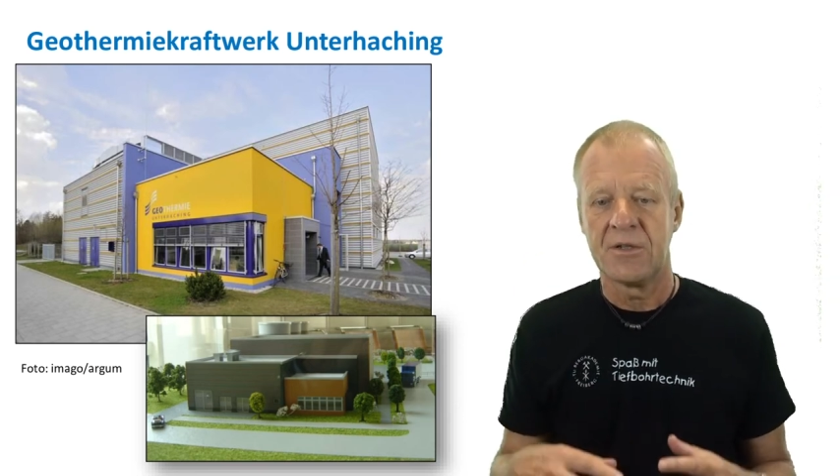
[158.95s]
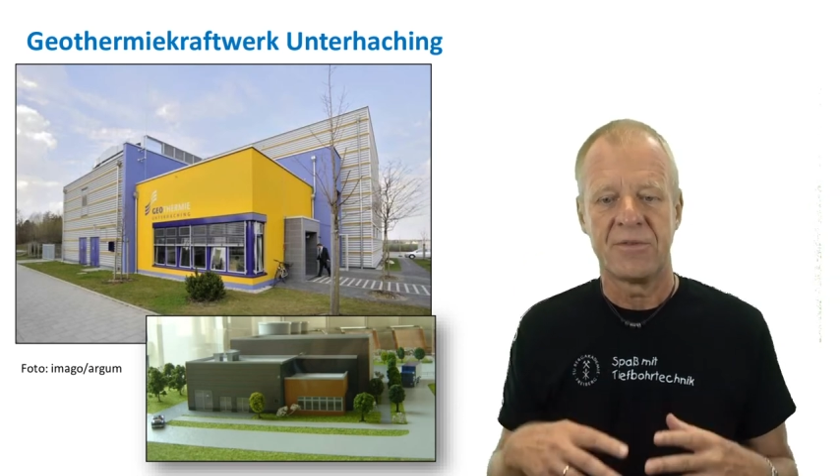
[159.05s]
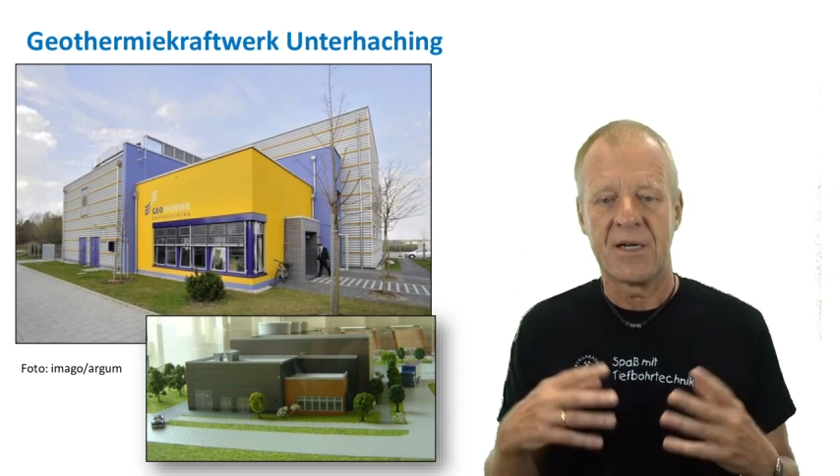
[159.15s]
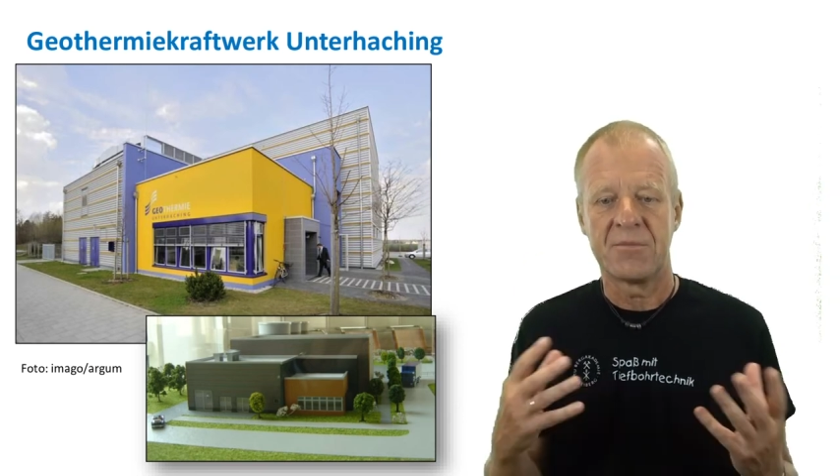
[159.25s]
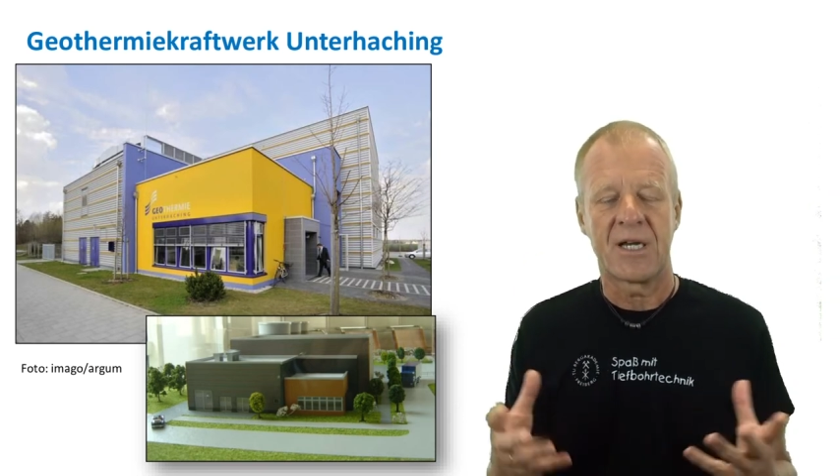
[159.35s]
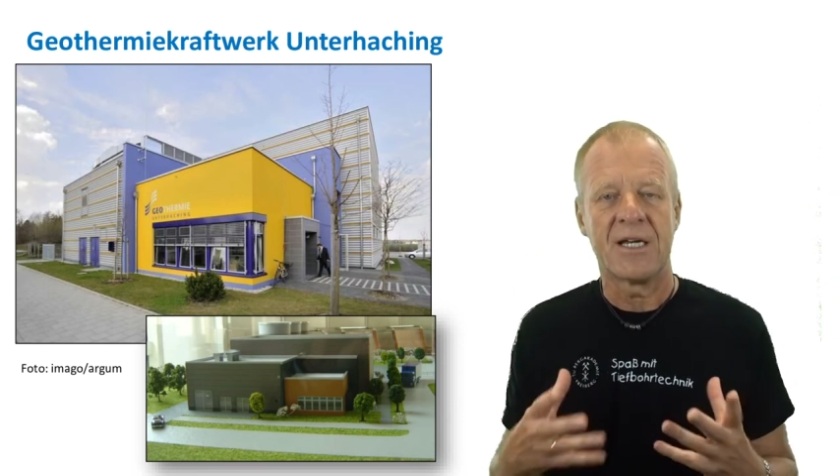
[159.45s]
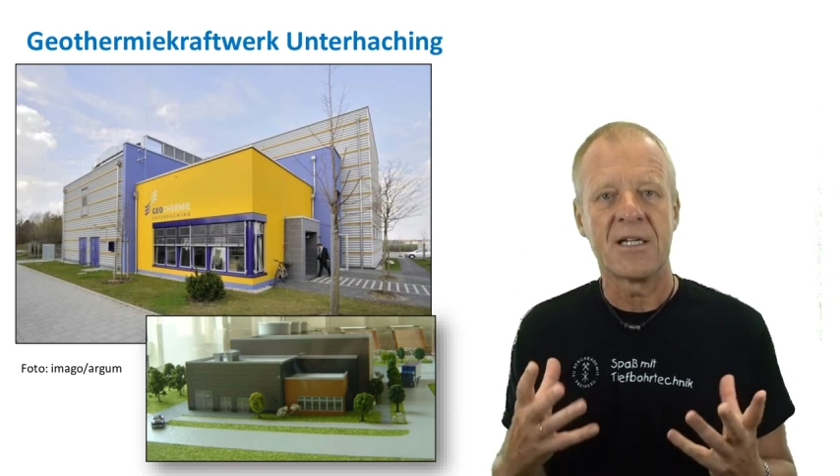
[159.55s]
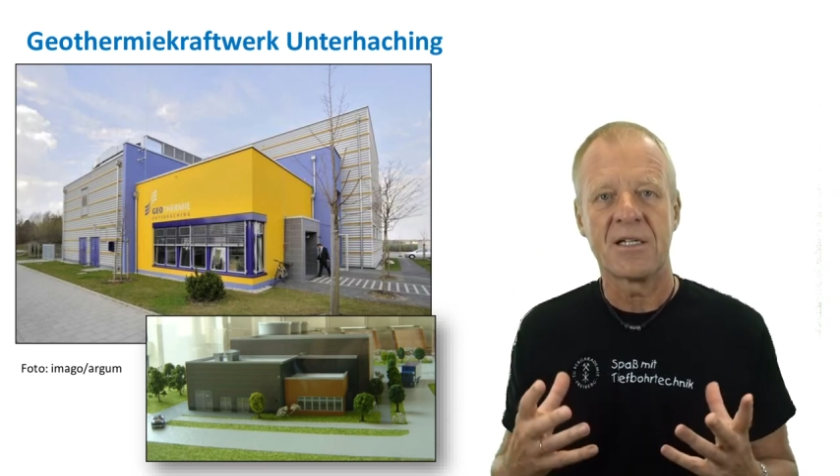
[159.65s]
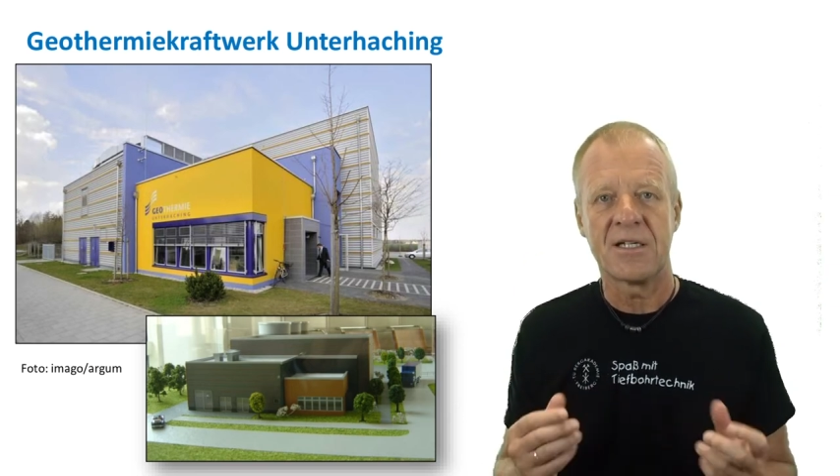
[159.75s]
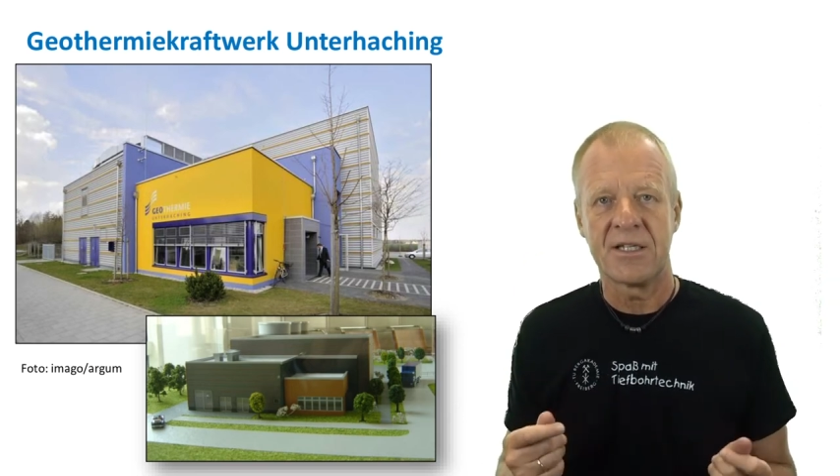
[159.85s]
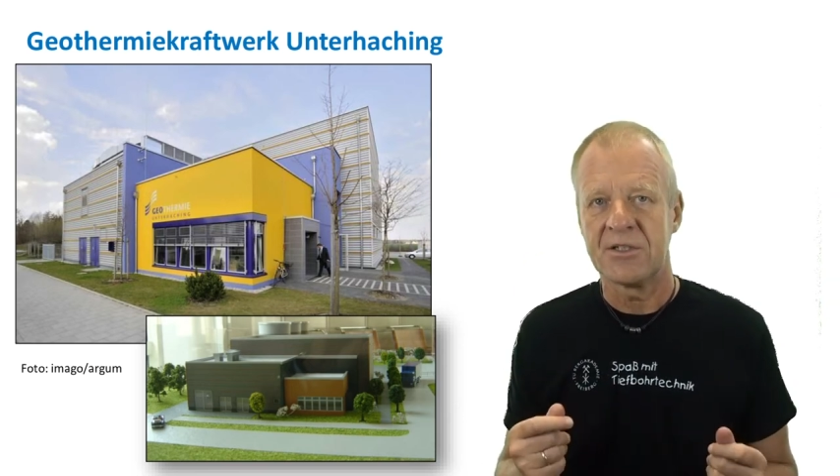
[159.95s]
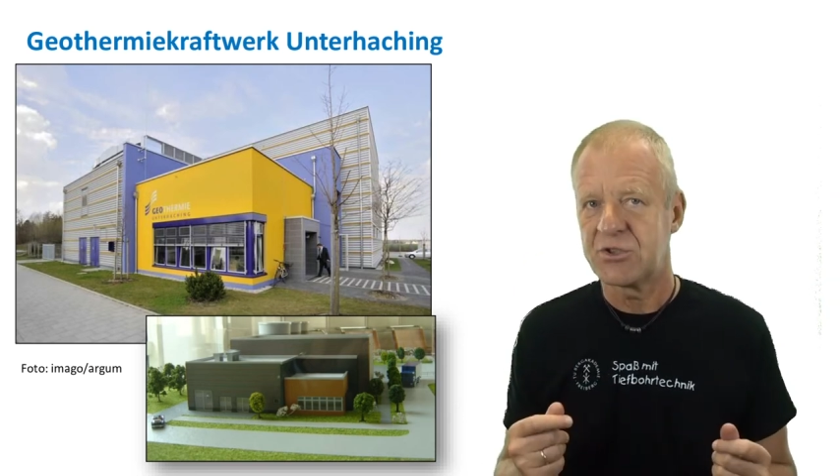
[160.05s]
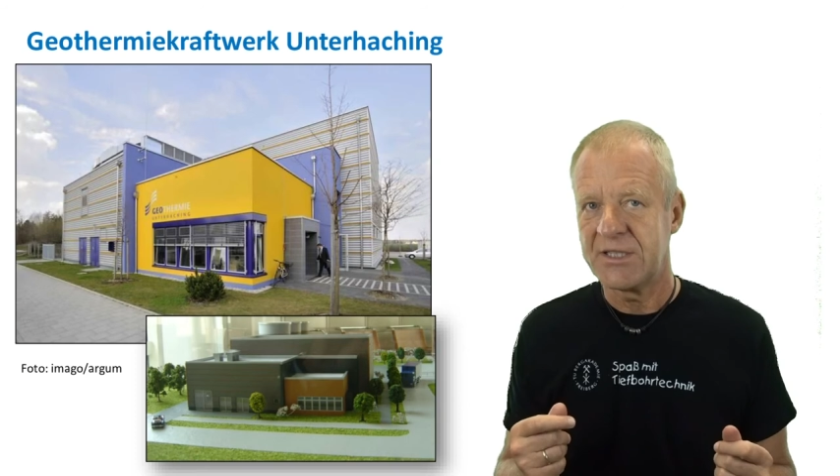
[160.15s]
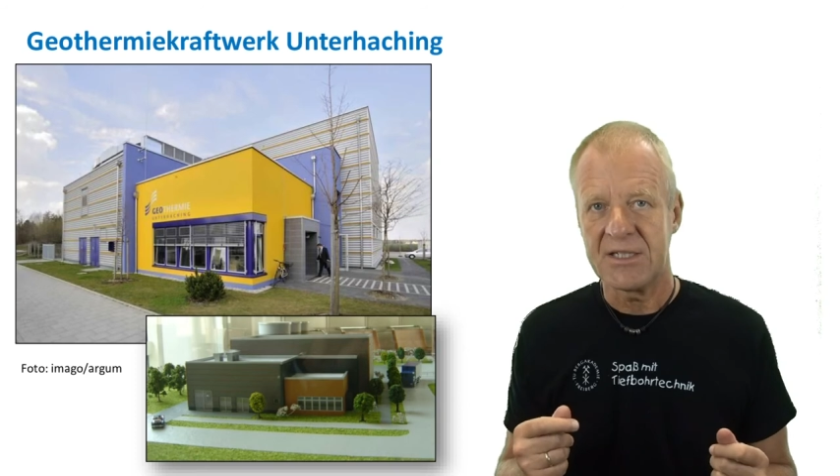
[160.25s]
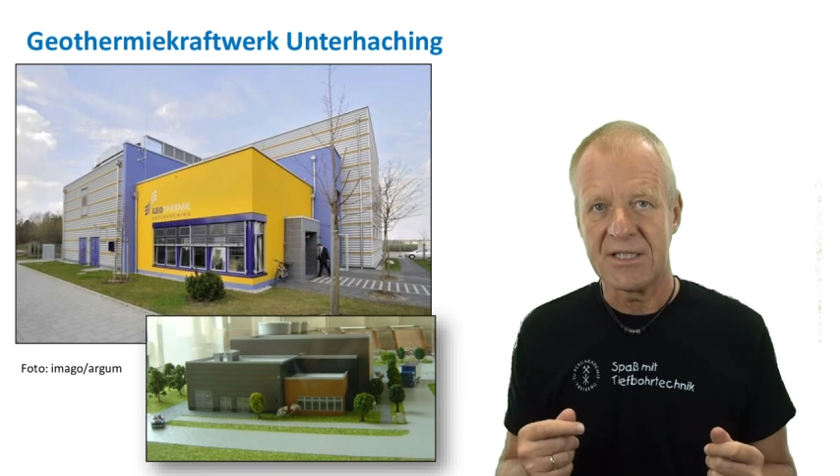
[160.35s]
wir haben keinerlei
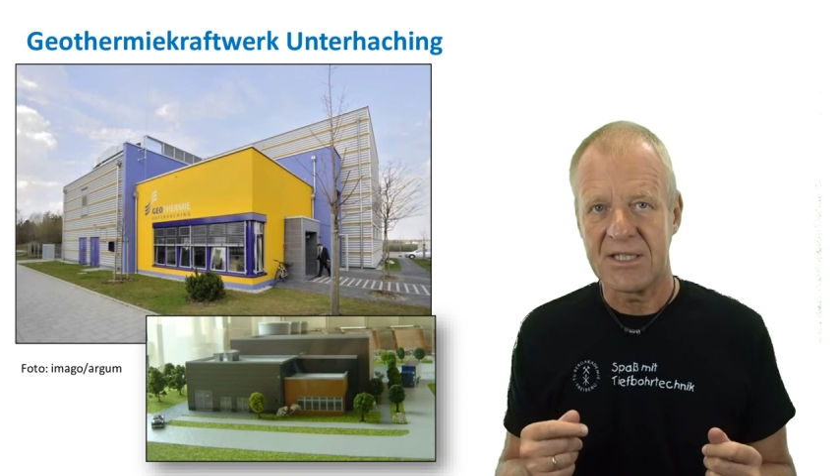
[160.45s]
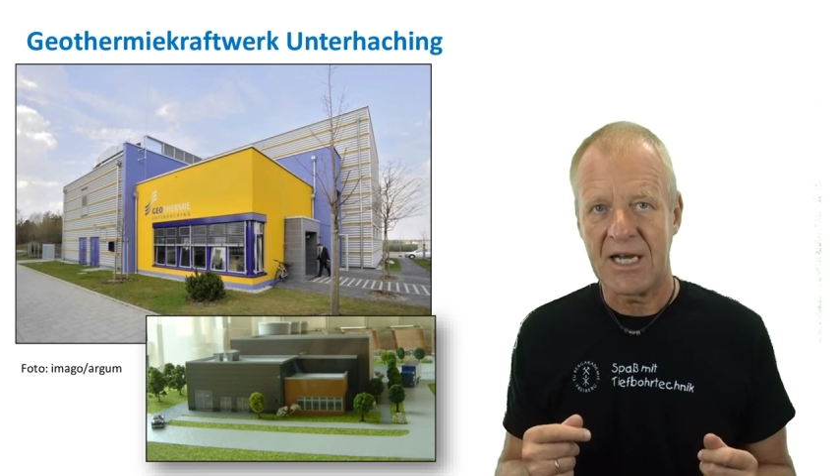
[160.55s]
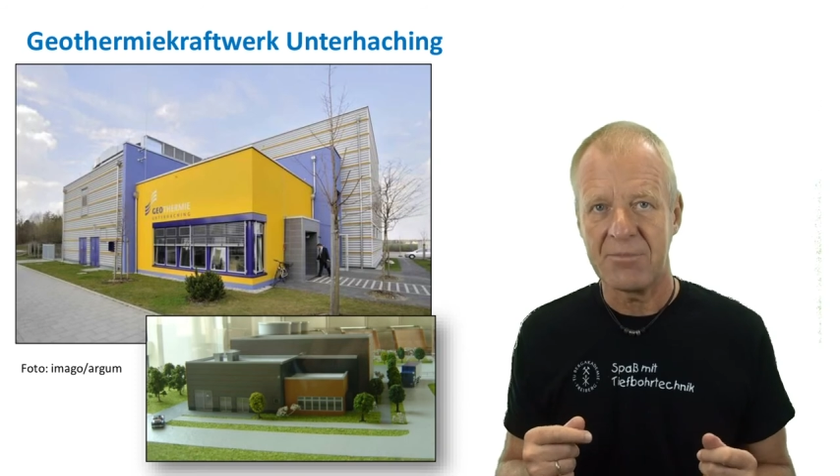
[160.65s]
schädliche